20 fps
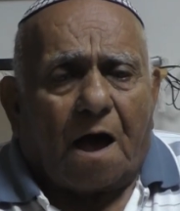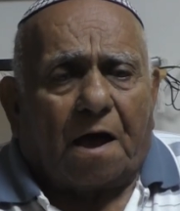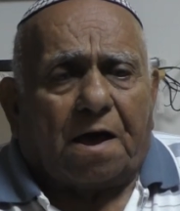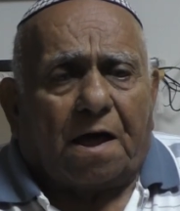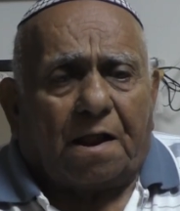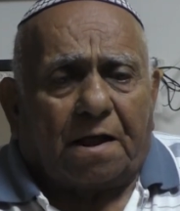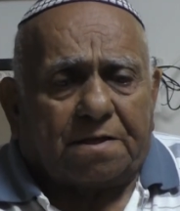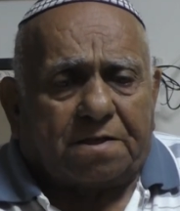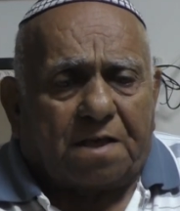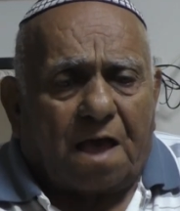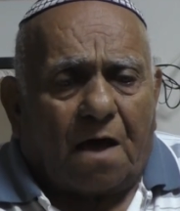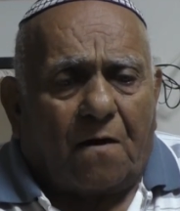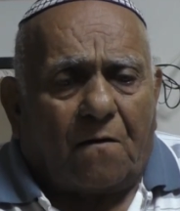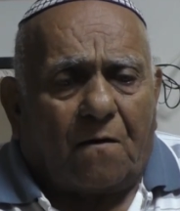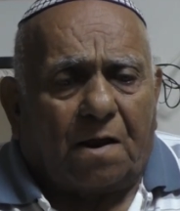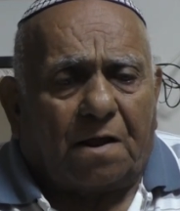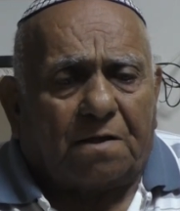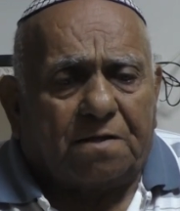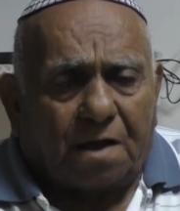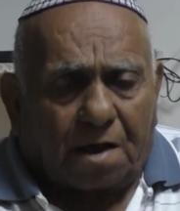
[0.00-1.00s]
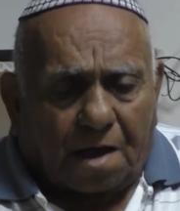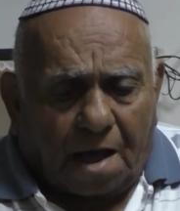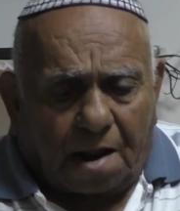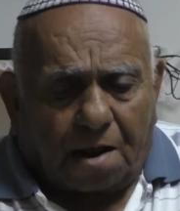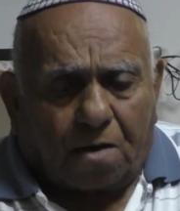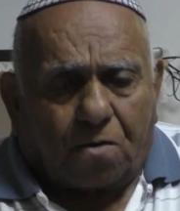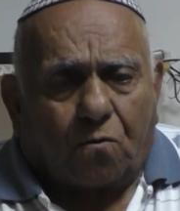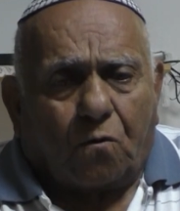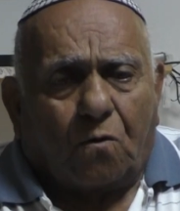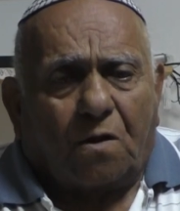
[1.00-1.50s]
اكلت يا ولدي
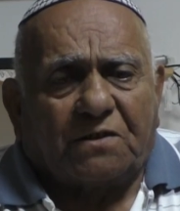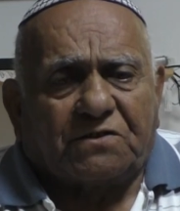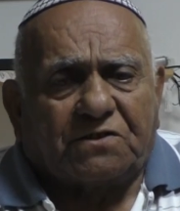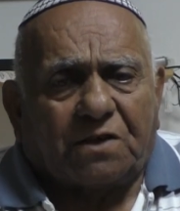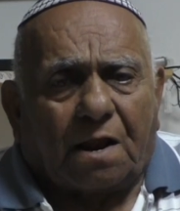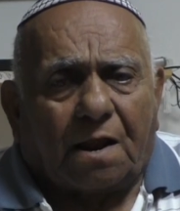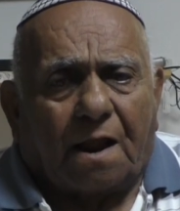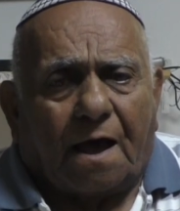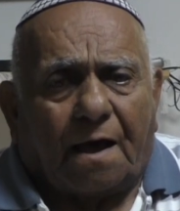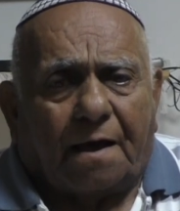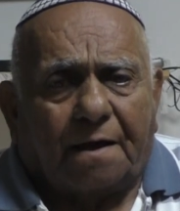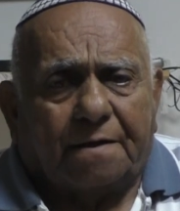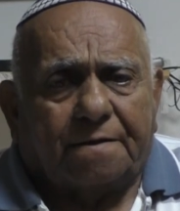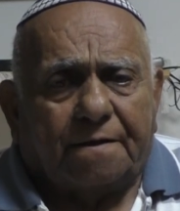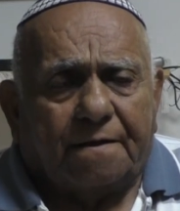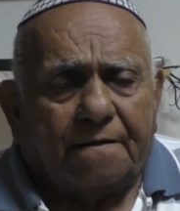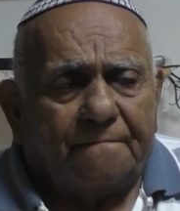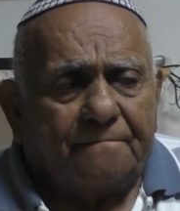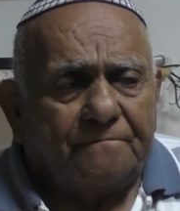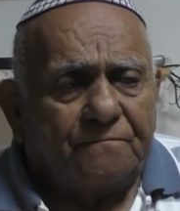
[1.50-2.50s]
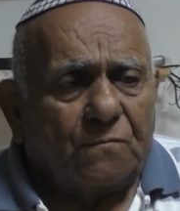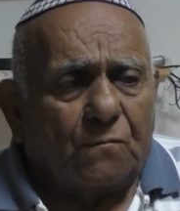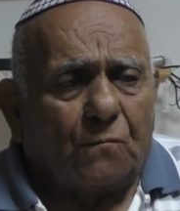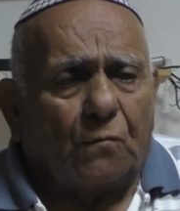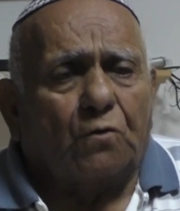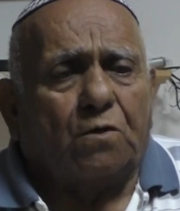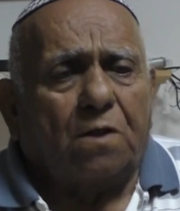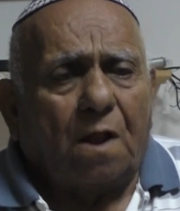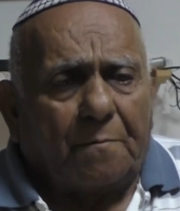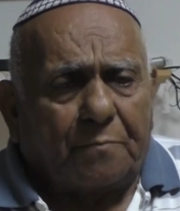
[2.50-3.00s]
قالت كلها صلحت
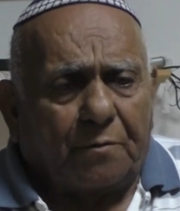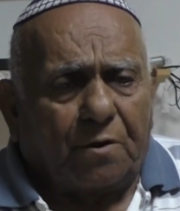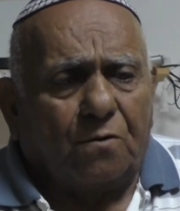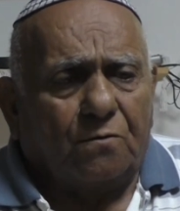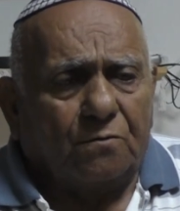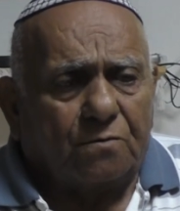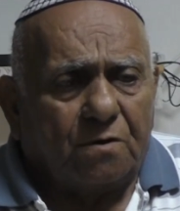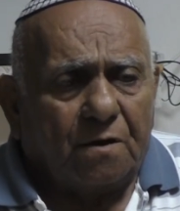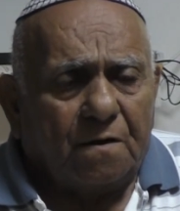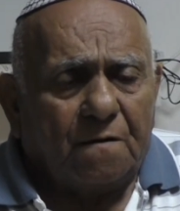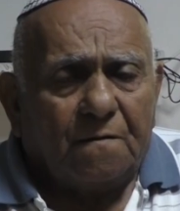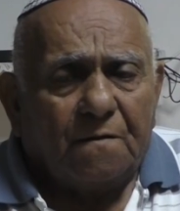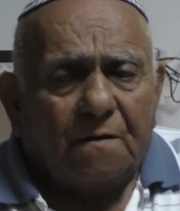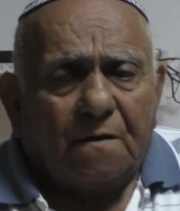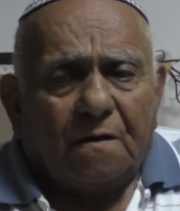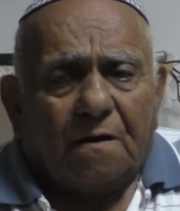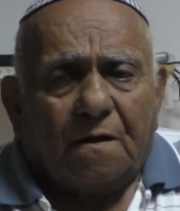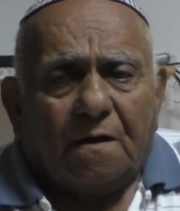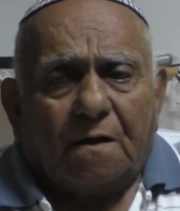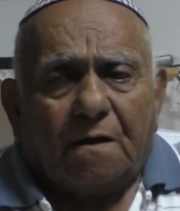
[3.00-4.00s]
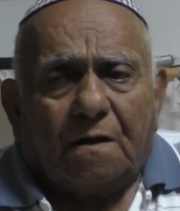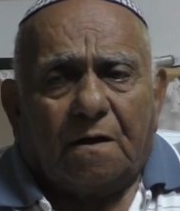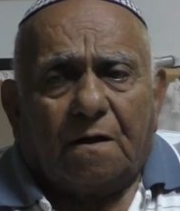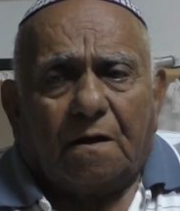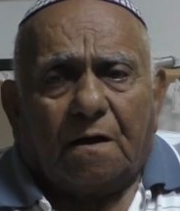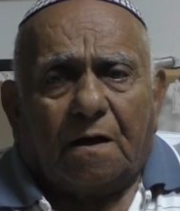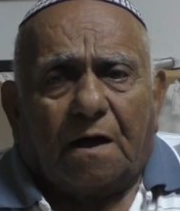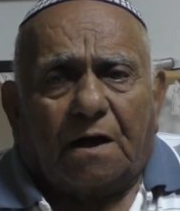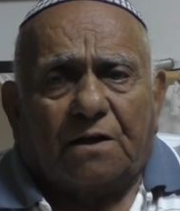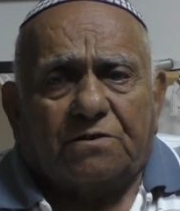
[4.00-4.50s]
قلت لها بريود
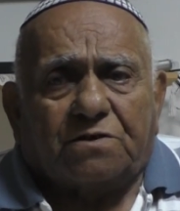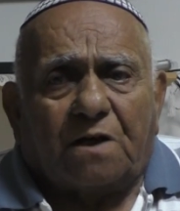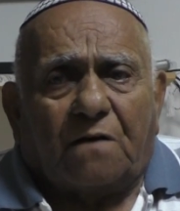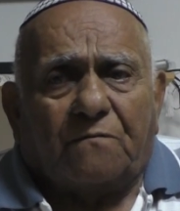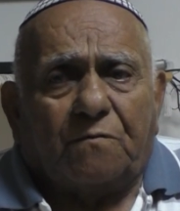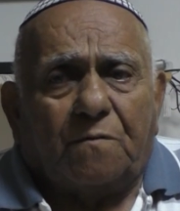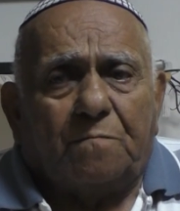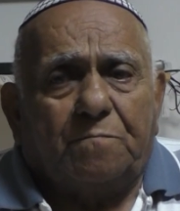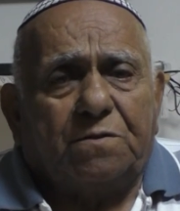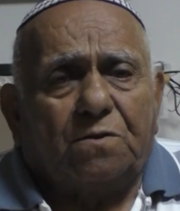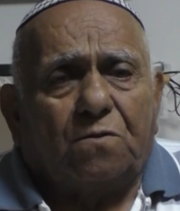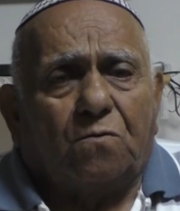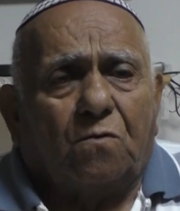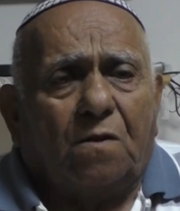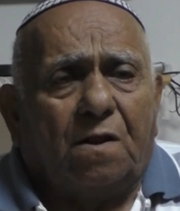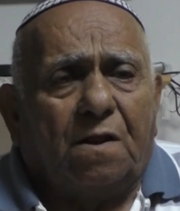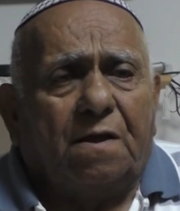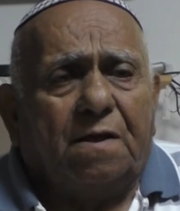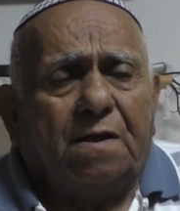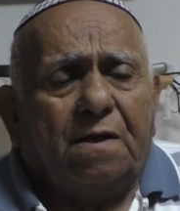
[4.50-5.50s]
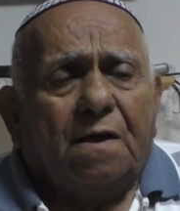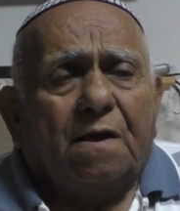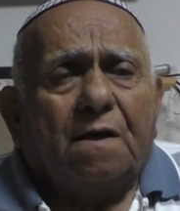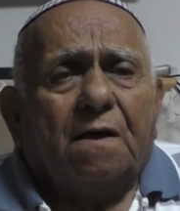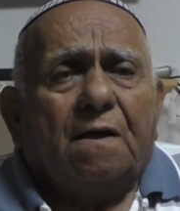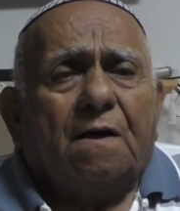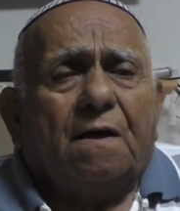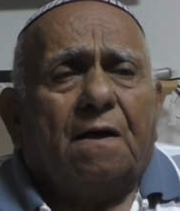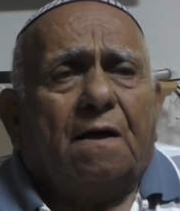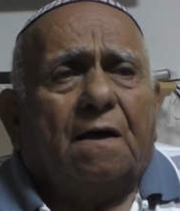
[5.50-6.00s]
اخشاف بتقول لي
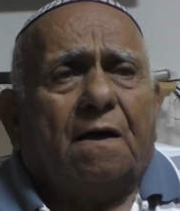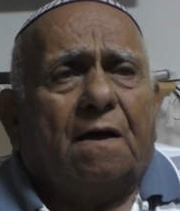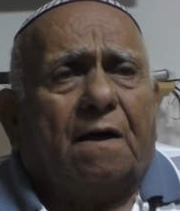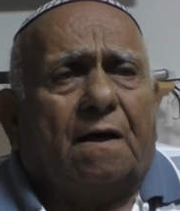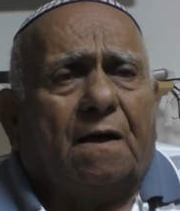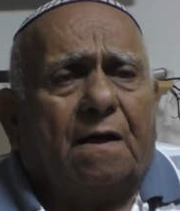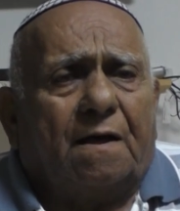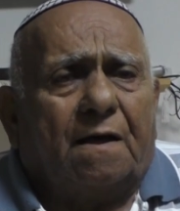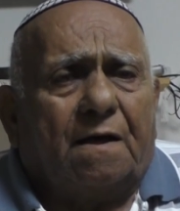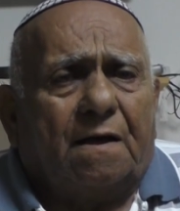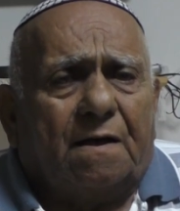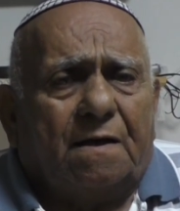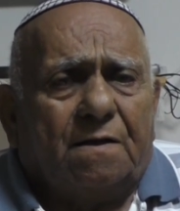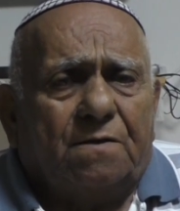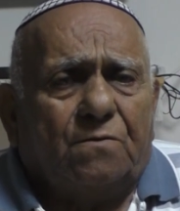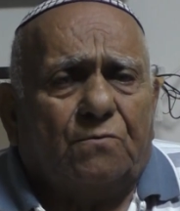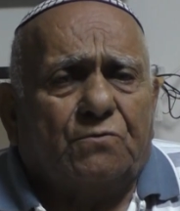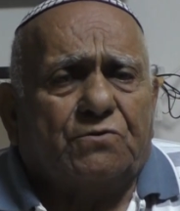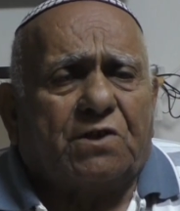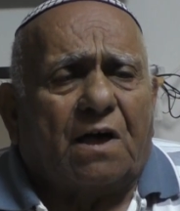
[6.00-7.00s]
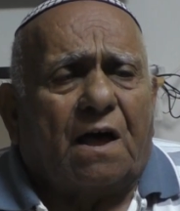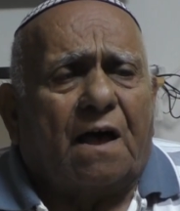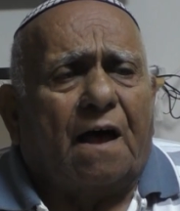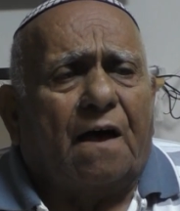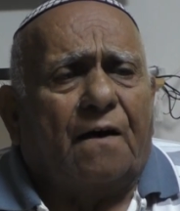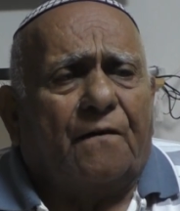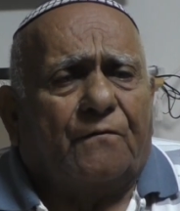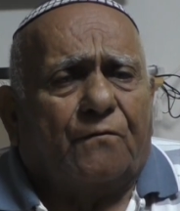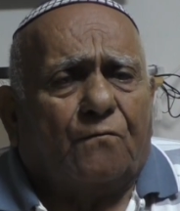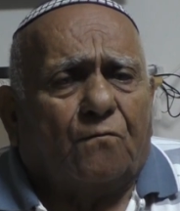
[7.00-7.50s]
آه،
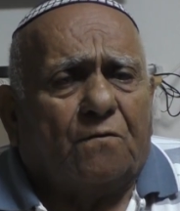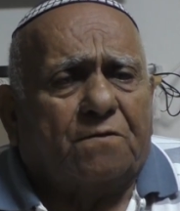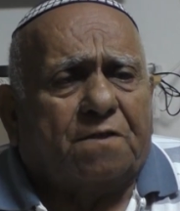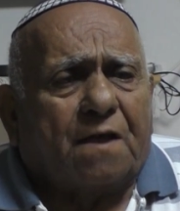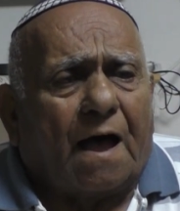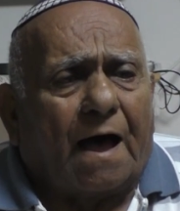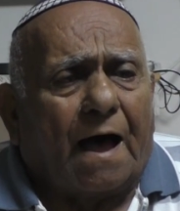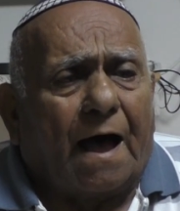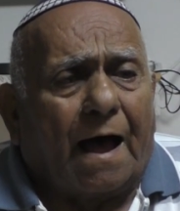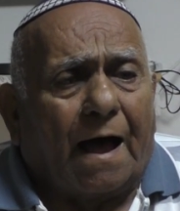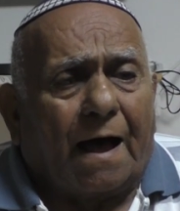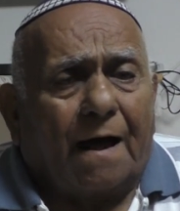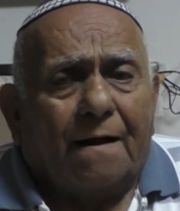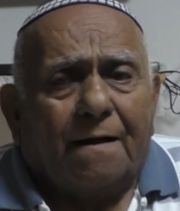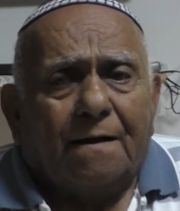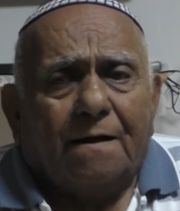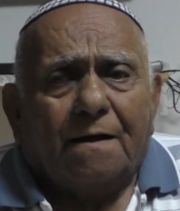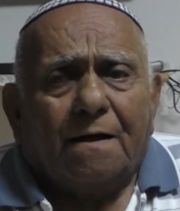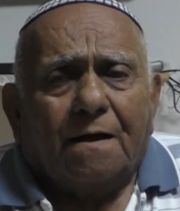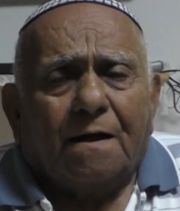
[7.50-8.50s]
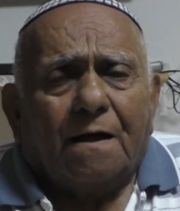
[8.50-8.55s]
يوسف قلت ها